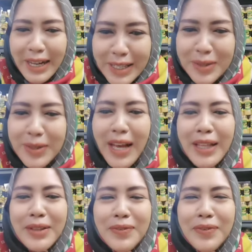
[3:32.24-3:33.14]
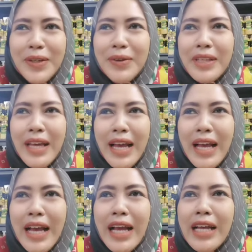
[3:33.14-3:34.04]
ada juga itu
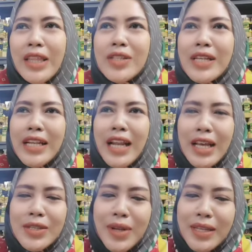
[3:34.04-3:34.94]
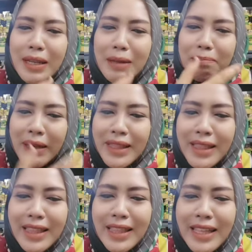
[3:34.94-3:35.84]
videonya terus ada lagi sudah nyelempet
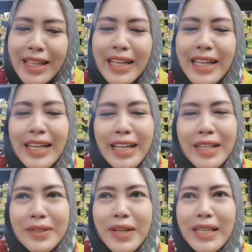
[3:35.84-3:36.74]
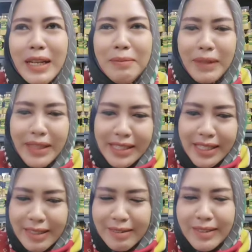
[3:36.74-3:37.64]
nah sudah nyelempet di
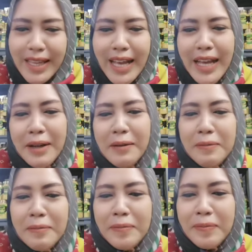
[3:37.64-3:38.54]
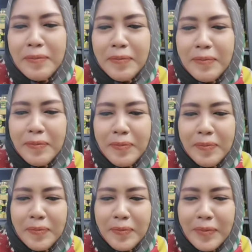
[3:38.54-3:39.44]
situnya
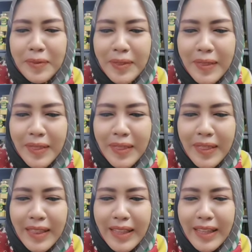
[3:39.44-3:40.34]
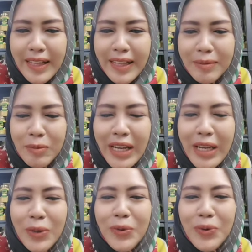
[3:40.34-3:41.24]
hmm, hmm. mungkin
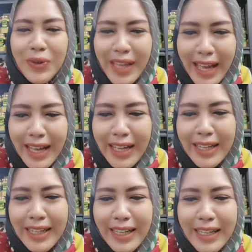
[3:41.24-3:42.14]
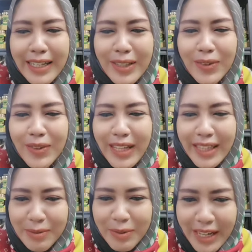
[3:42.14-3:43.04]
ditunggu ya uh, ditunggu
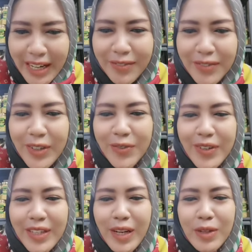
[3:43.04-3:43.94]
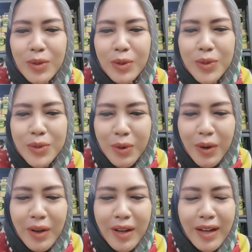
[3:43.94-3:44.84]
nanti mungkin ada video videonya lucu-lucu
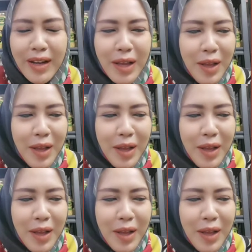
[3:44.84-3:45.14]
kok uh,